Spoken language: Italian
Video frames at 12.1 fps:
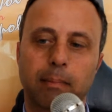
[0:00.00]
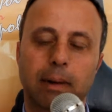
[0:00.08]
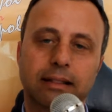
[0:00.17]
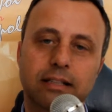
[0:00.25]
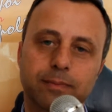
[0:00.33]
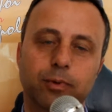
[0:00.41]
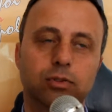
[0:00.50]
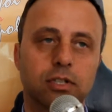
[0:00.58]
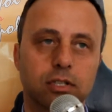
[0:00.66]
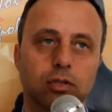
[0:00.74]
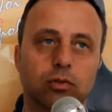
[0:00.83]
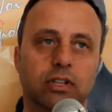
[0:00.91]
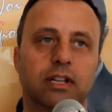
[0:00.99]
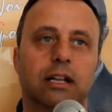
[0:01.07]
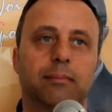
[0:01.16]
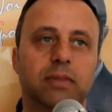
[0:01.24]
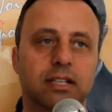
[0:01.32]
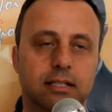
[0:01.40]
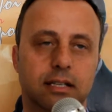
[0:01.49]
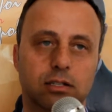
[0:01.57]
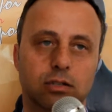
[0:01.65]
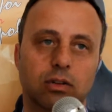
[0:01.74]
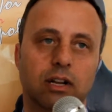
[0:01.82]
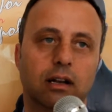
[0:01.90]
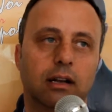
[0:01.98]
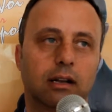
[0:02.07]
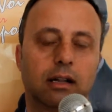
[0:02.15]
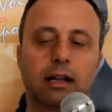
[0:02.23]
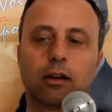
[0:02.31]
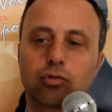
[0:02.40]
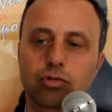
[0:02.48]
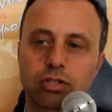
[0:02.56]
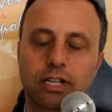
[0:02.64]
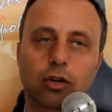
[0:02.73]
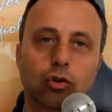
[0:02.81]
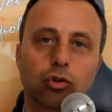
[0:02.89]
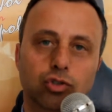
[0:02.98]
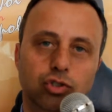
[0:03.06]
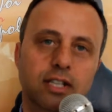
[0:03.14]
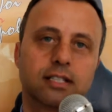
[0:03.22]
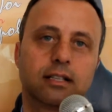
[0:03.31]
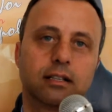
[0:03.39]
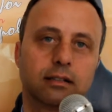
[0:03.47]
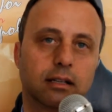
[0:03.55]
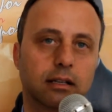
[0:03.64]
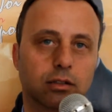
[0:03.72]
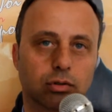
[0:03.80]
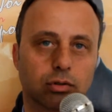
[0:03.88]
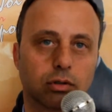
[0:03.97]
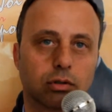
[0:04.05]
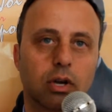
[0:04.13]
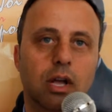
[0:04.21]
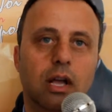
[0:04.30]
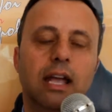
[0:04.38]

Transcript: a disposizione dell'amministrazione la nostra conoscenza del territorio